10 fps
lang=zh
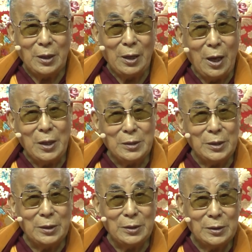我觉得
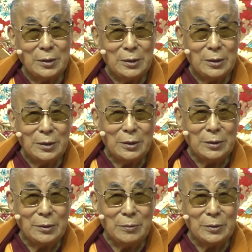这一些的想
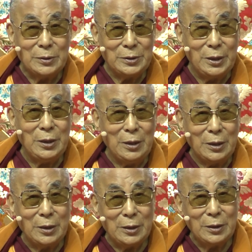法呢，
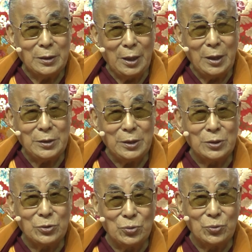确
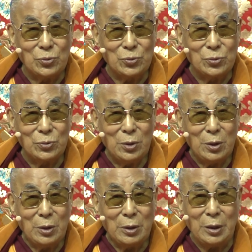实是
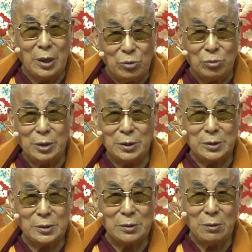因为
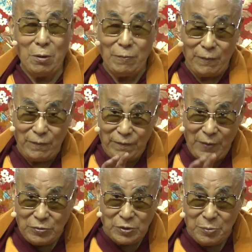缺
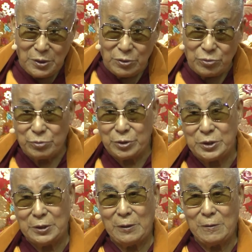缺
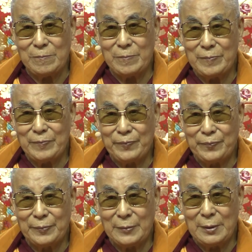乏了知识，
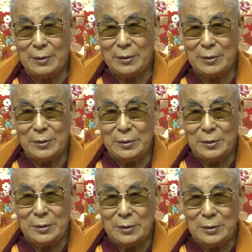
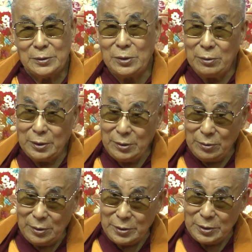对于
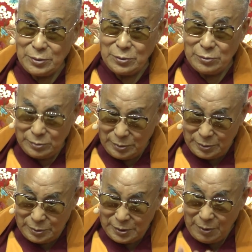教法
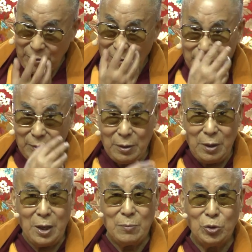基本的一个
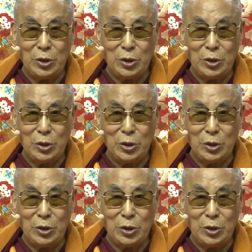认